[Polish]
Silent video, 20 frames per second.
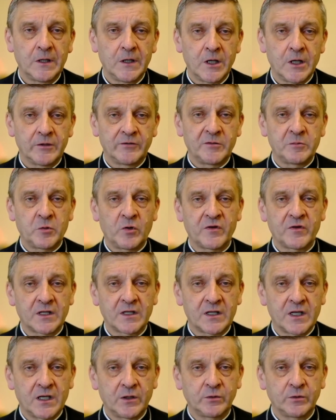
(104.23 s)

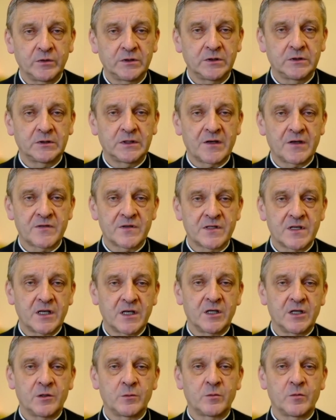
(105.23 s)
wypowiadały
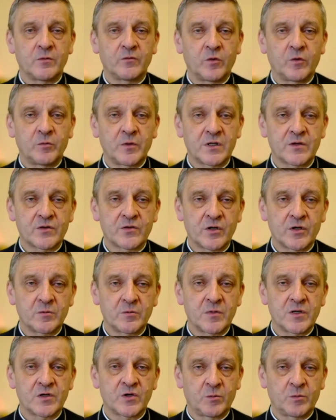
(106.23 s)
nawzajem wobec
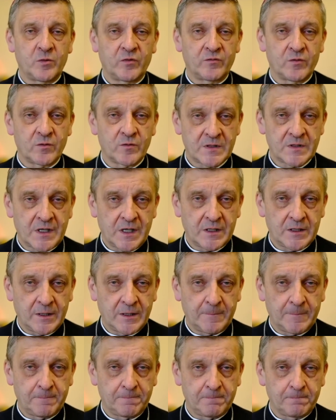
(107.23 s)
siebie zobowiązania
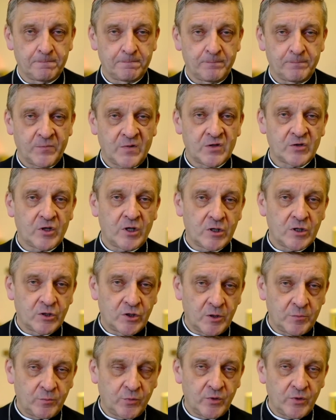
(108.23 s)
jeżeli ty
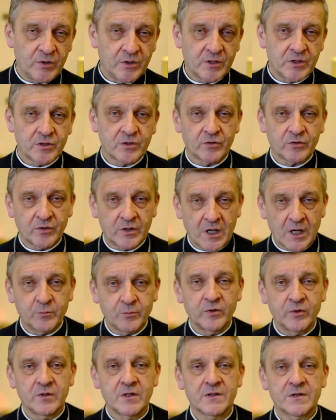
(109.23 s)
pójdziesz, to ja
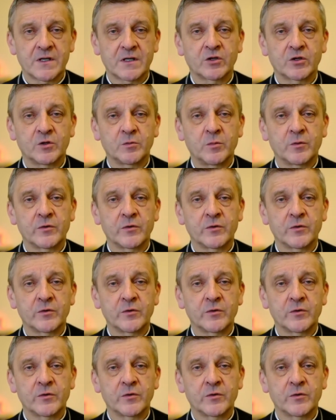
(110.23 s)
pójdę za tobą.